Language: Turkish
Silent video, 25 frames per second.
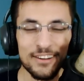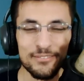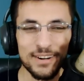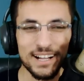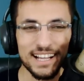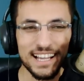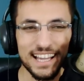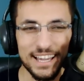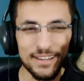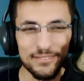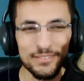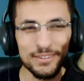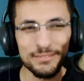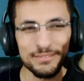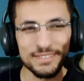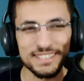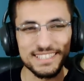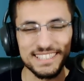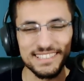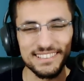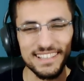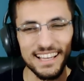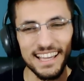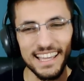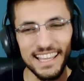Bak emin
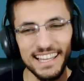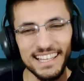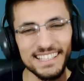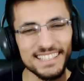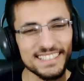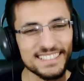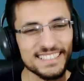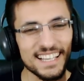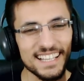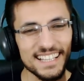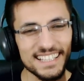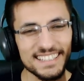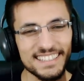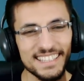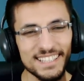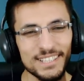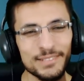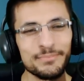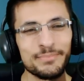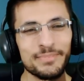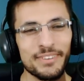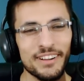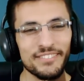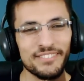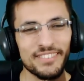misin? Ya, eline sağlık
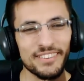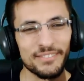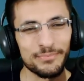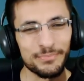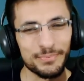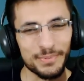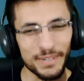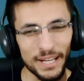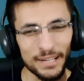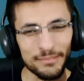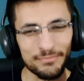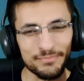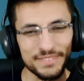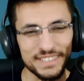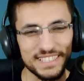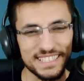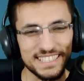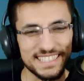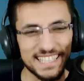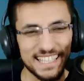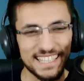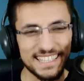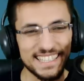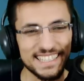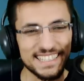dedim. Bırak mı
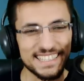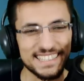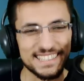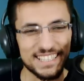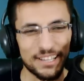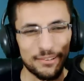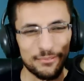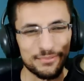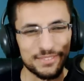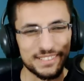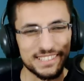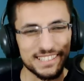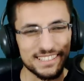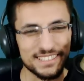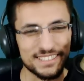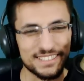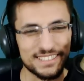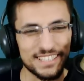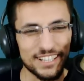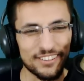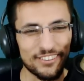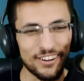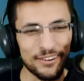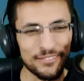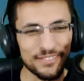diyeceksin? Ne diyeceğim?
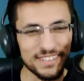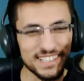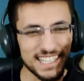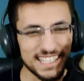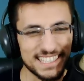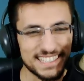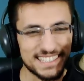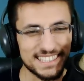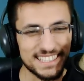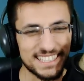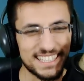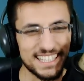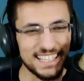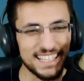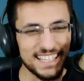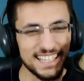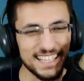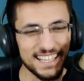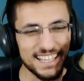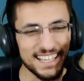Devamını şey, getir.